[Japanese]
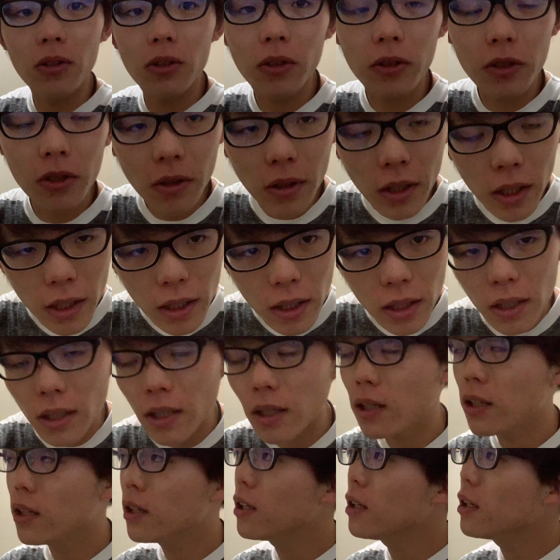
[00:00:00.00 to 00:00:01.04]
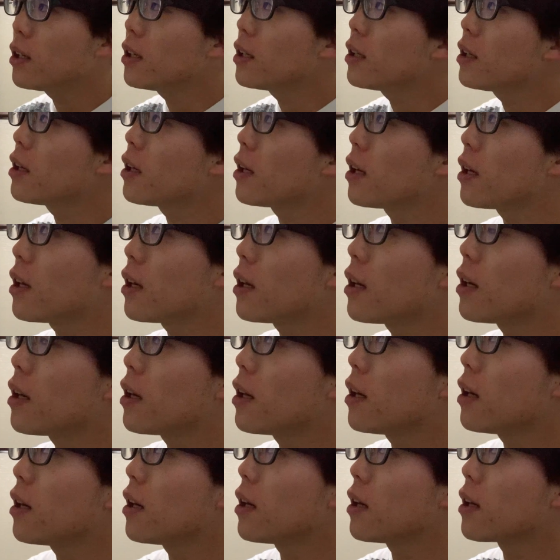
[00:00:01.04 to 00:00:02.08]
読書会、
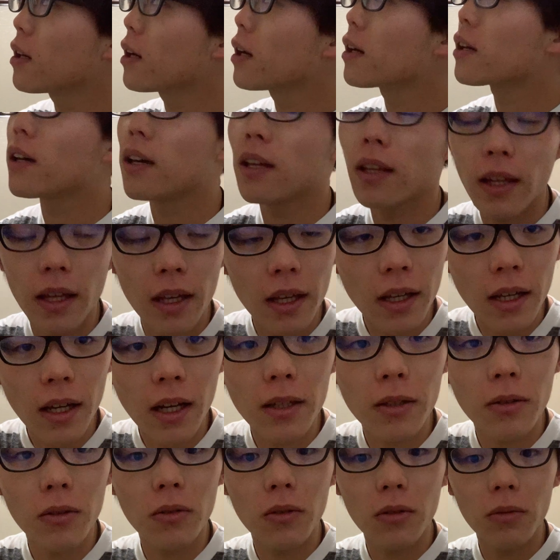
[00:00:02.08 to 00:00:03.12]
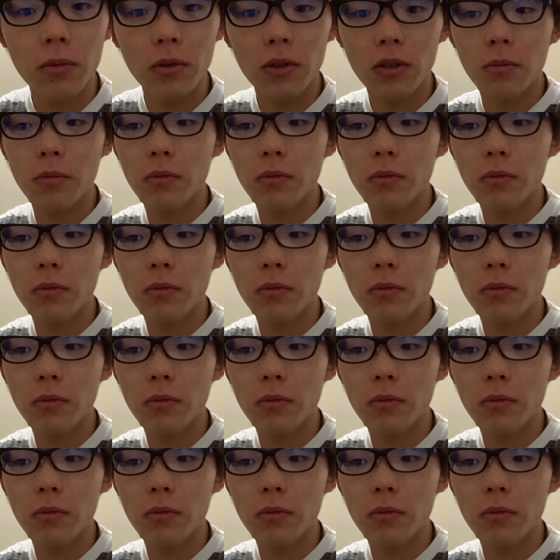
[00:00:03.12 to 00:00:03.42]
えー、関係で、あの、僕